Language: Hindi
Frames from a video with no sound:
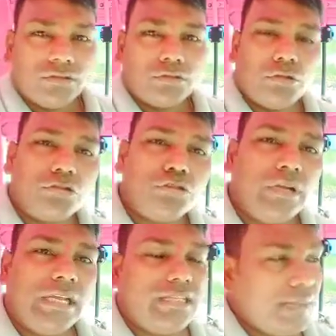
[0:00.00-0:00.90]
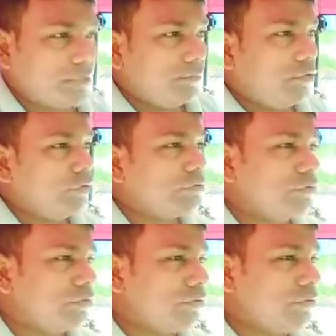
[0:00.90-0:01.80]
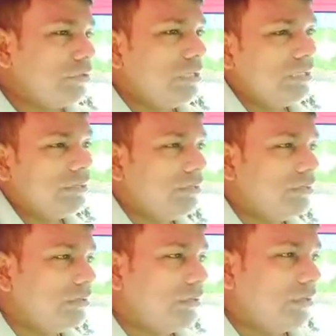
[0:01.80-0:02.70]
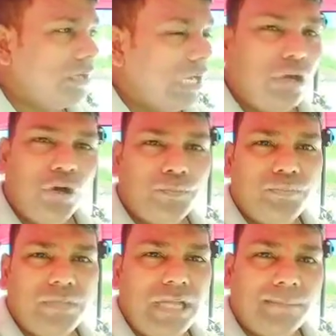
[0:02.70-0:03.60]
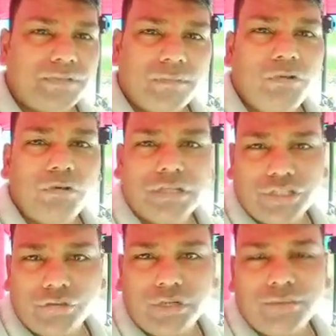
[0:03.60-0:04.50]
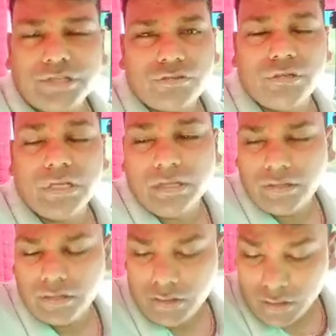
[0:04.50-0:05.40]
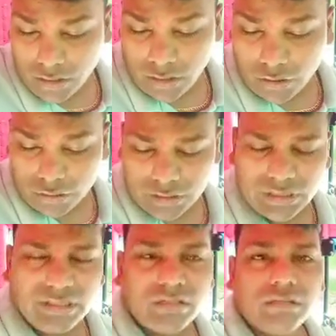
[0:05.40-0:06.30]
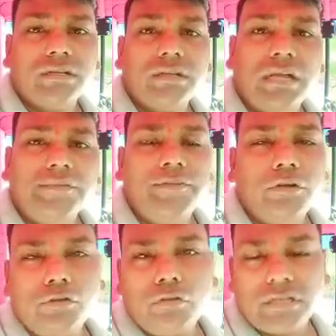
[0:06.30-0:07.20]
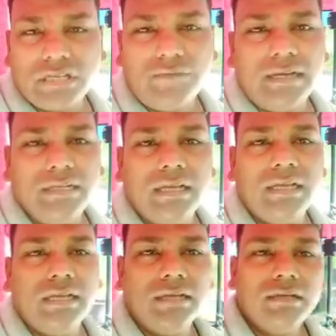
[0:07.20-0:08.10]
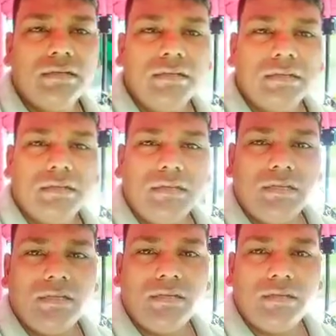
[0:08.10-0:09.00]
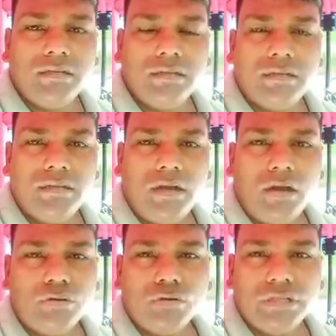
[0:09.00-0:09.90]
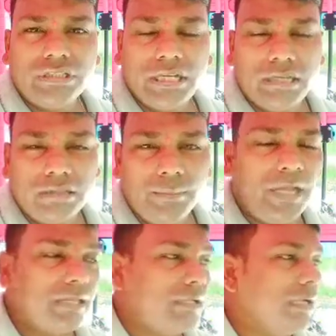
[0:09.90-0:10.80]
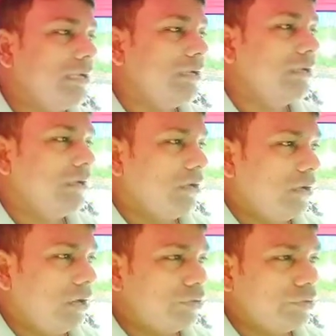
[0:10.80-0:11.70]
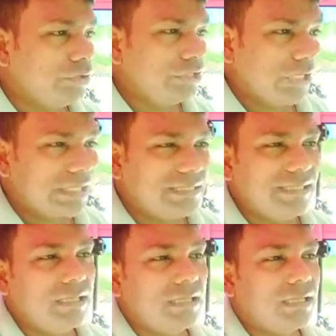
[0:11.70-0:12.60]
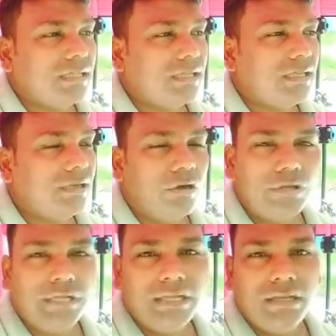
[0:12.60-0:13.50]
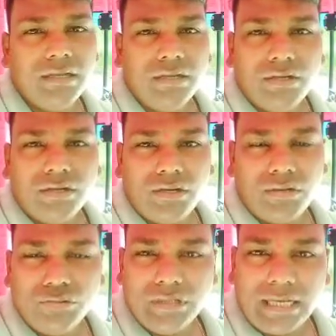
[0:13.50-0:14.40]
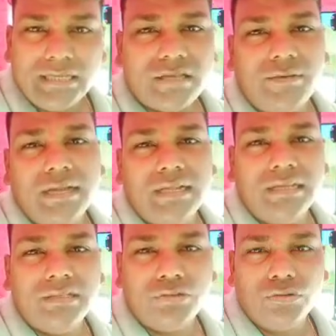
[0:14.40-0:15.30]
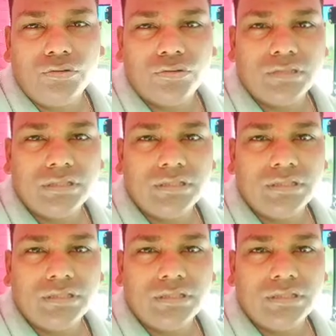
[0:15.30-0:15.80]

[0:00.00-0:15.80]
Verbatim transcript: तो दोस्तों कैसे आप सभी लोग तो आई होप कि आप सभी लोग अच्छे होंगे मस्त होंगे और काफ़ी लोगों का सवाल ये है कि ऑटो रिक्शा कितने में आता है ऑटो रिक्शा कैसे लिया जाता है और ये उनका ही सवाल है जो लोग